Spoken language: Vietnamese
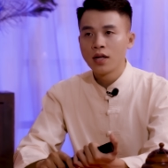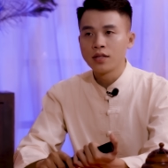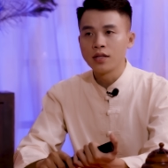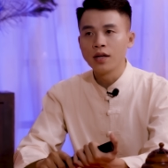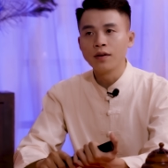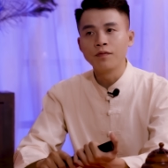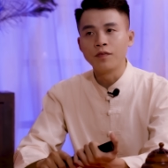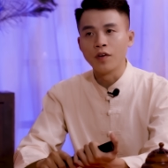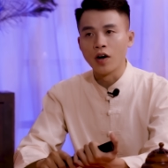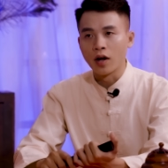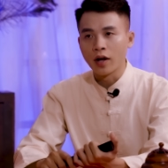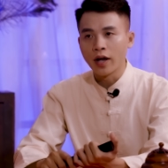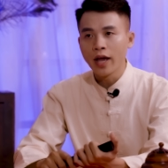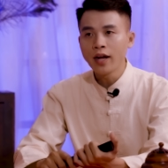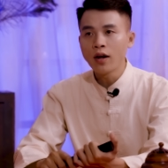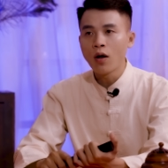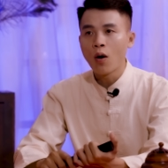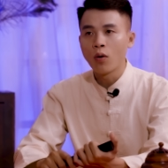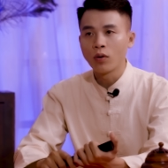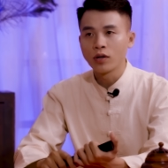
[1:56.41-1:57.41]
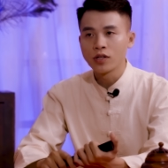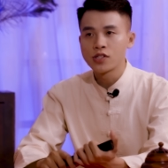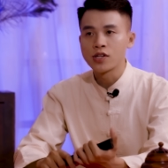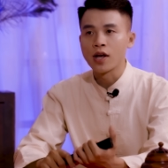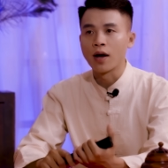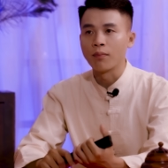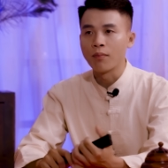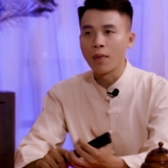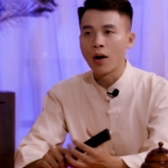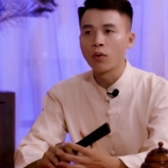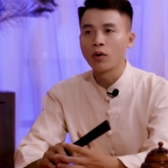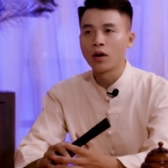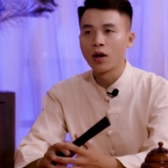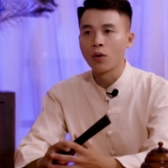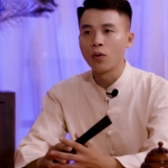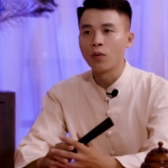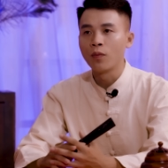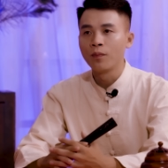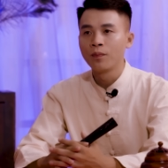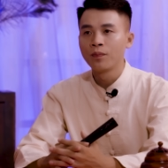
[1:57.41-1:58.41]
nhưng vừa kết hôn chẳng bao
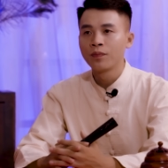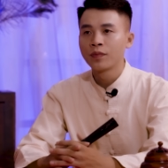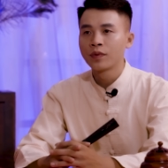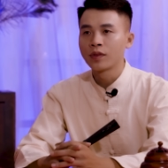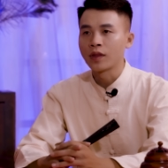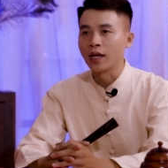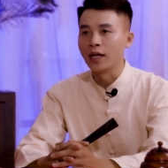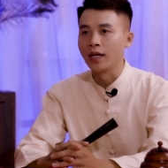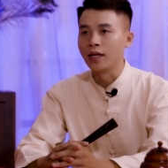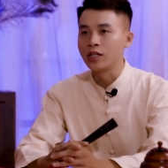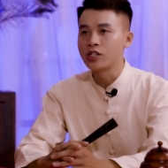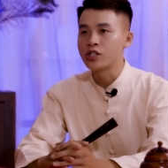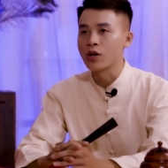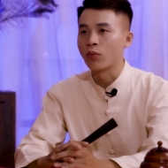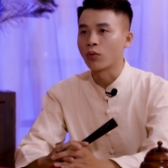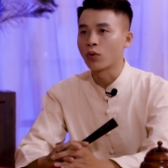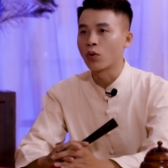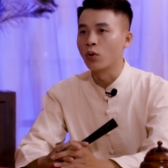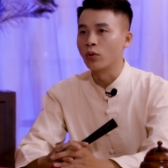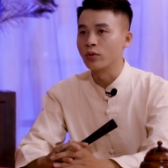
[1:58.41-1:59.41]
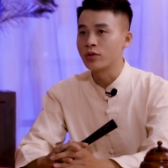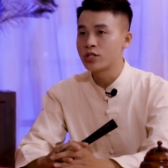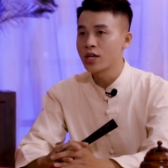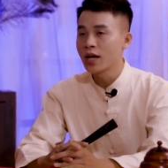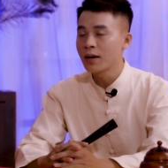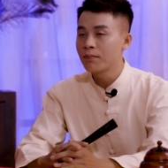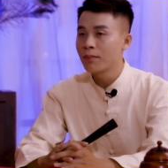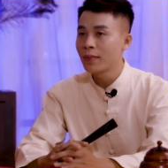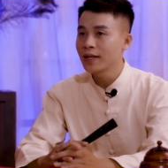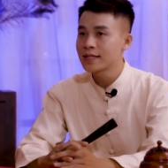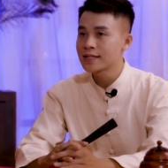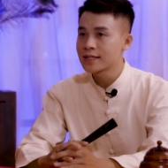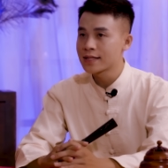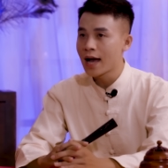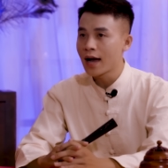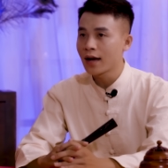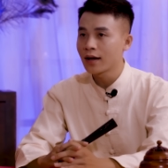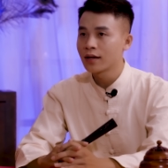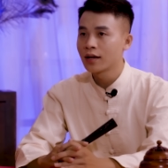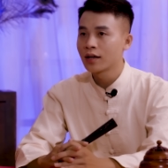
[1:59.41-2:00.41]
lâu thì chồng cụ chết mất
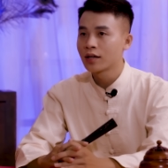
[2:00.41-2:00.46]
xác